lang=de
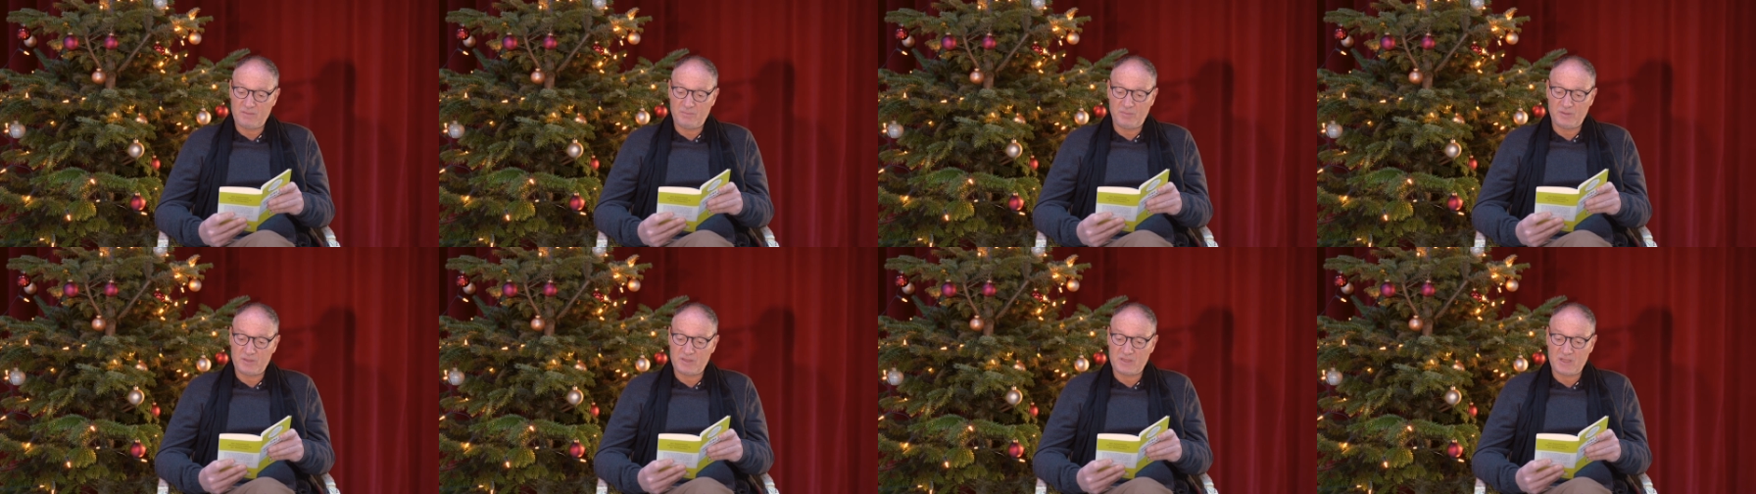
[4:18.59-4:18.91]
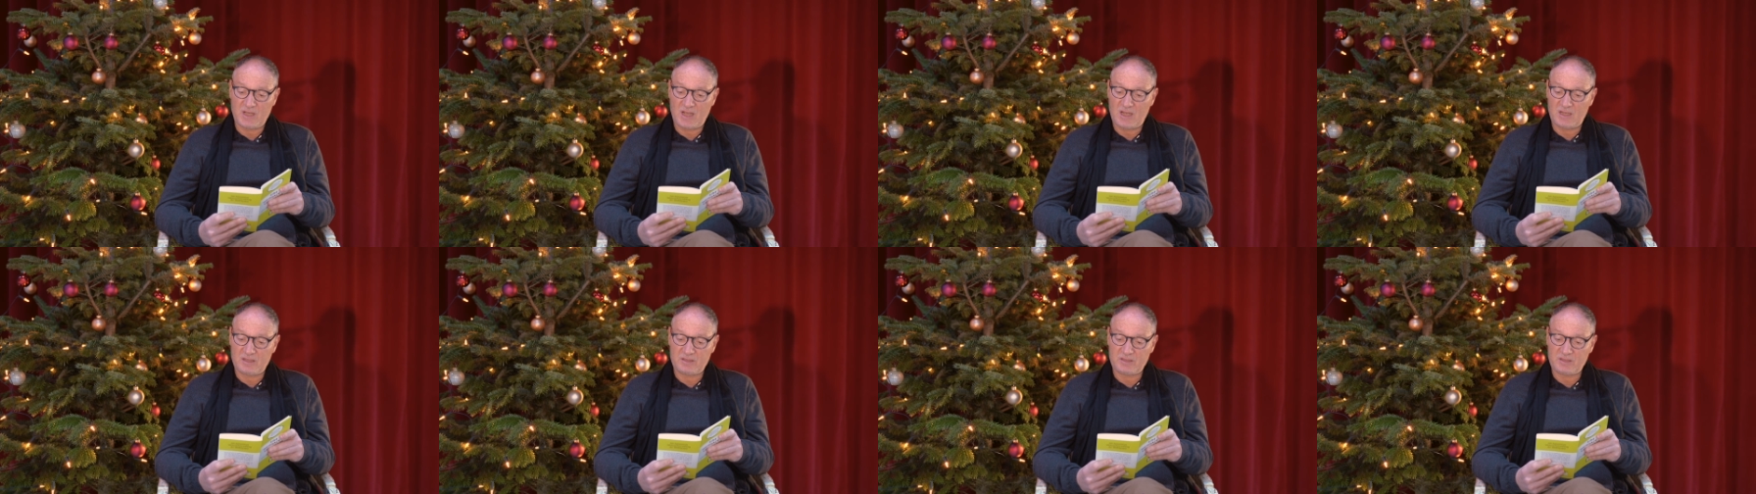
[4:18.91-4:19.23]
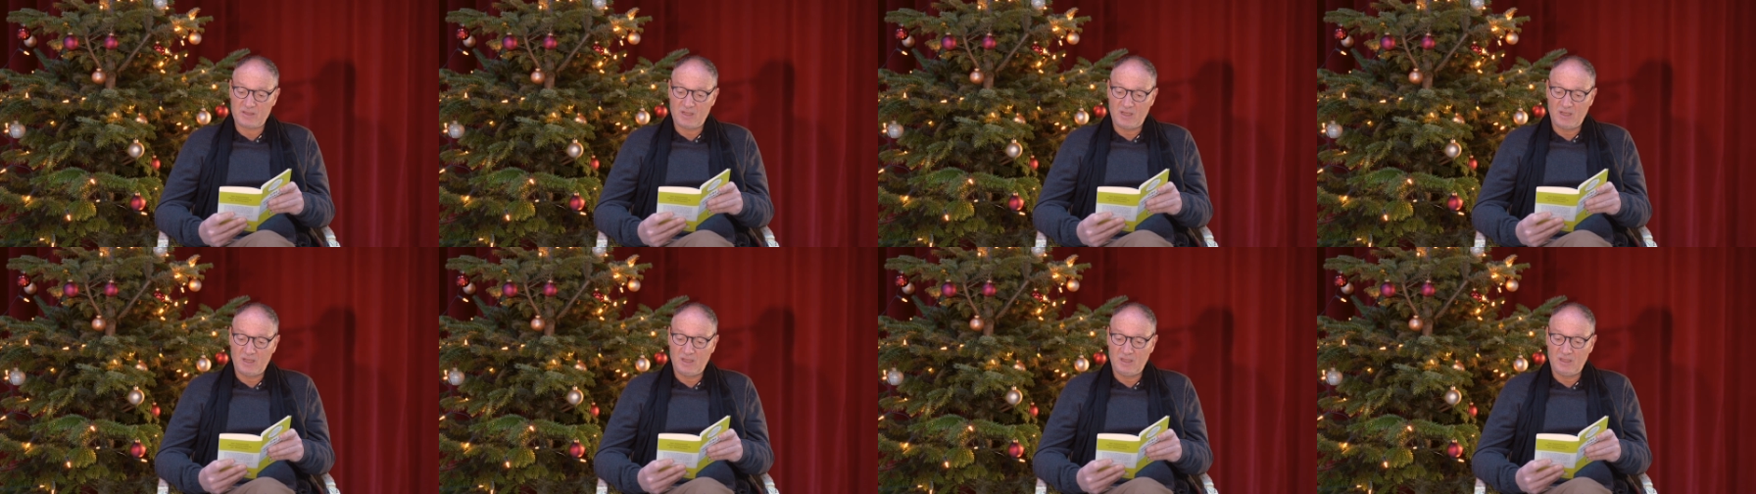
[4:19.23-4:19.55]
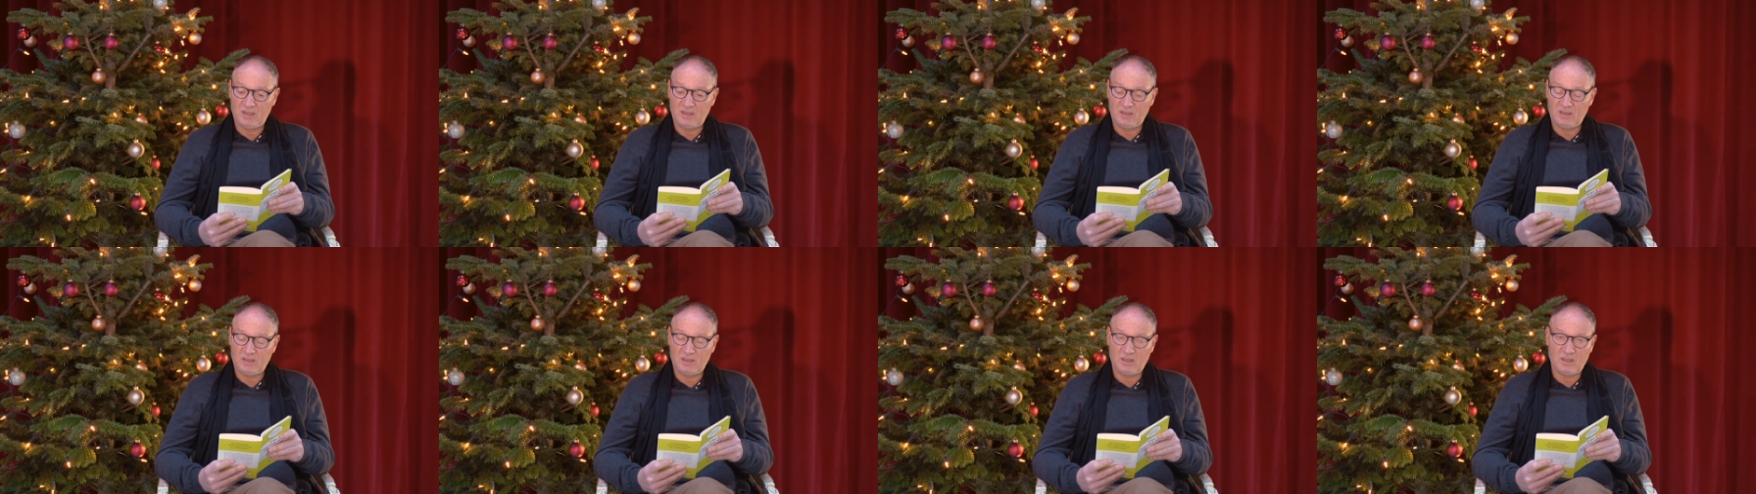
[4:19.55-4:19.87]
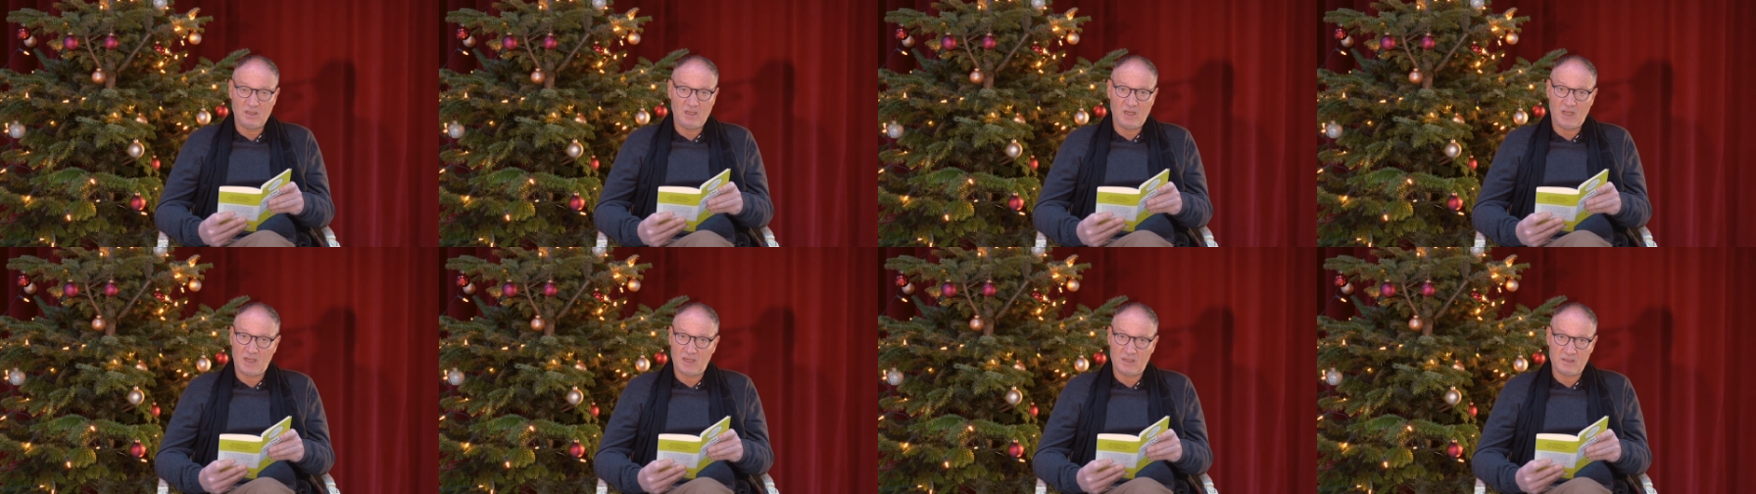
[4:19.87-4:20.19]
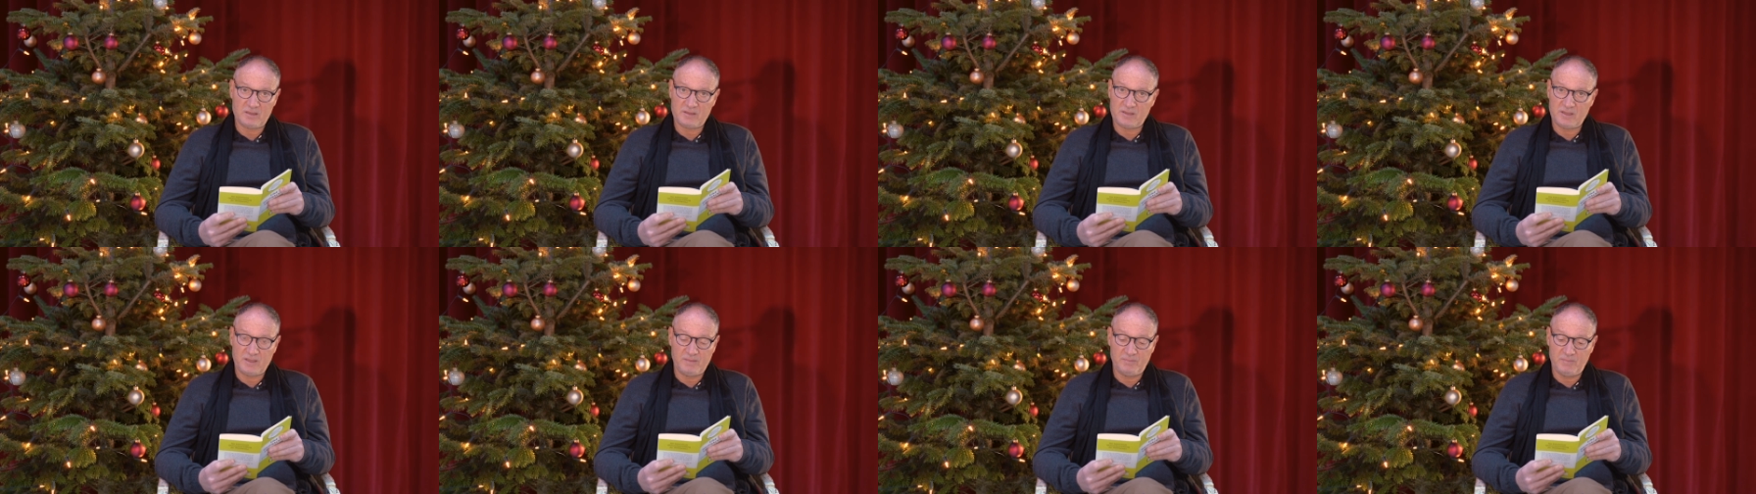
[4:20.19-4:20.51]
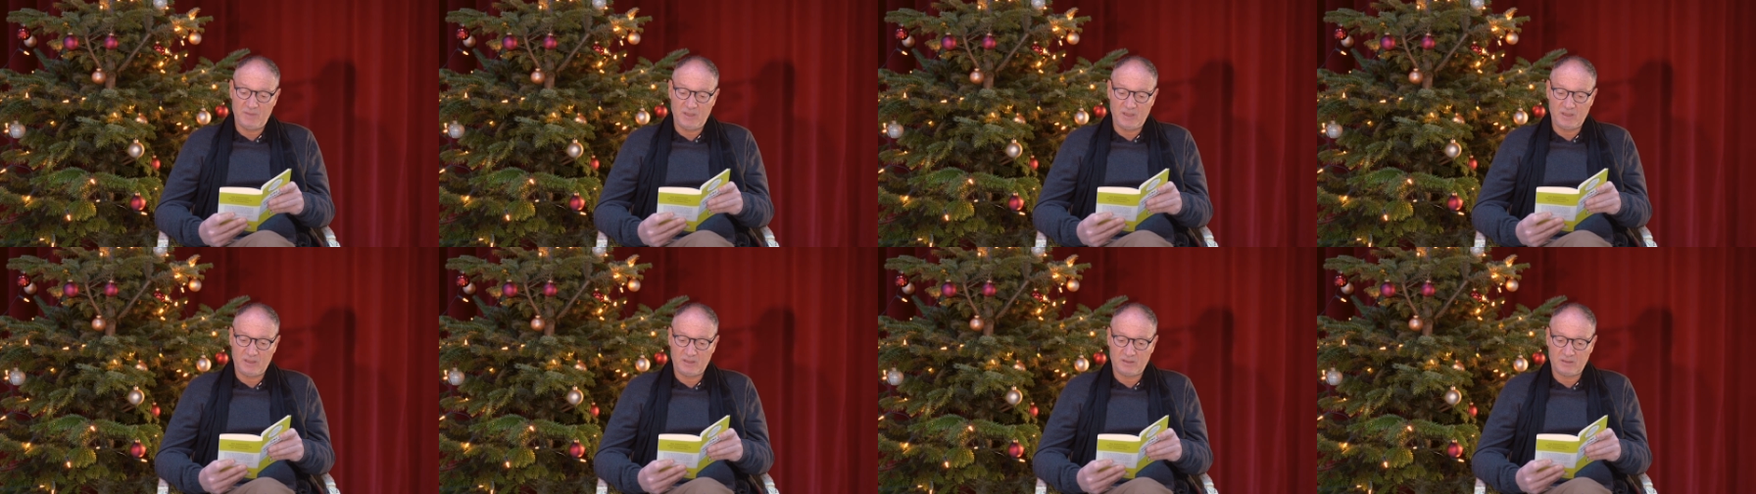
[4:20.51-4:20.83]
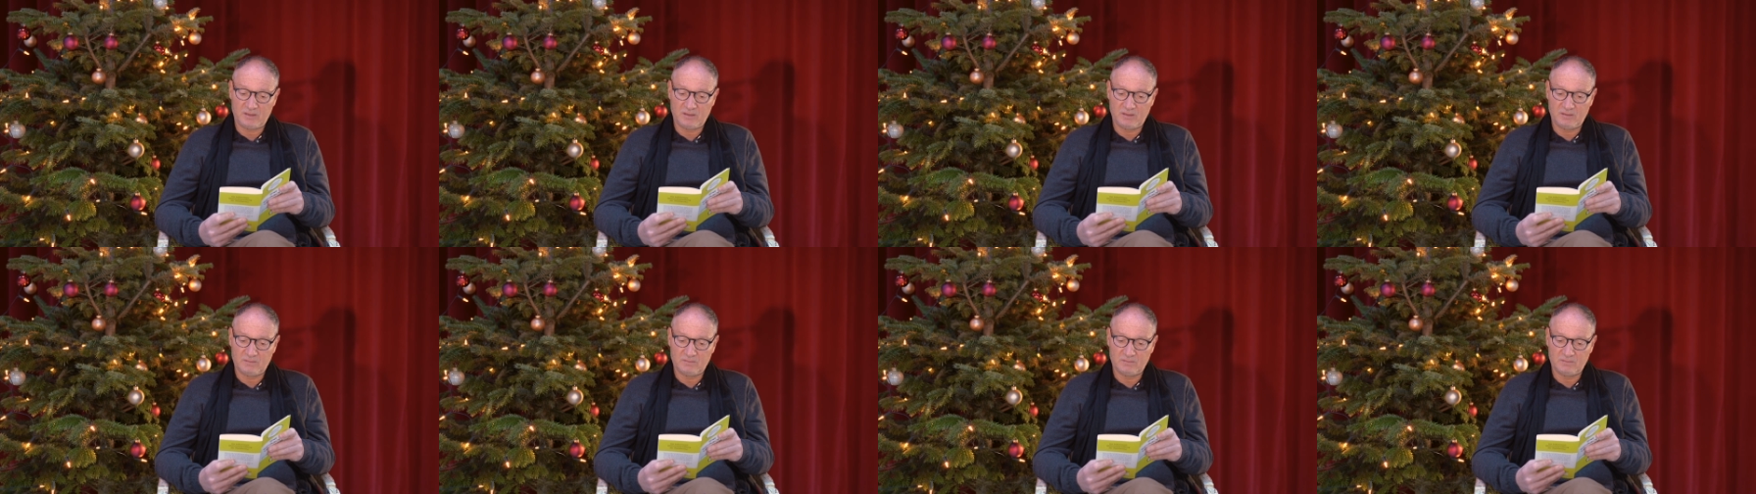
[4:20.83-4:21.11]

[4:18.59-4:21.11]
besaß, gelang es ihm nicht.